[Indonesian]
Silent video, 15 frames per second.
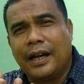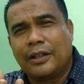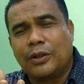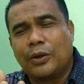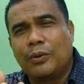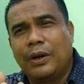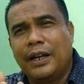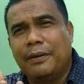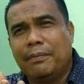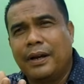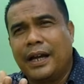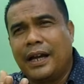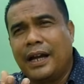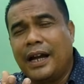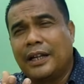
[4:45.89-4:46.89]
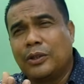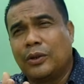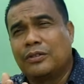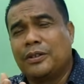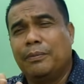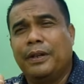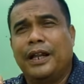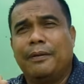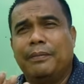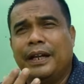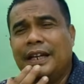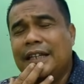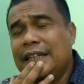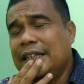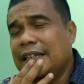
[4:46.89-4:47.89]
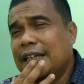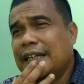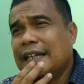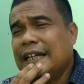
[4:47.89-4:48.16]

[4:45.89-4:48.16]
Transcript: atau 25 atau 9 mili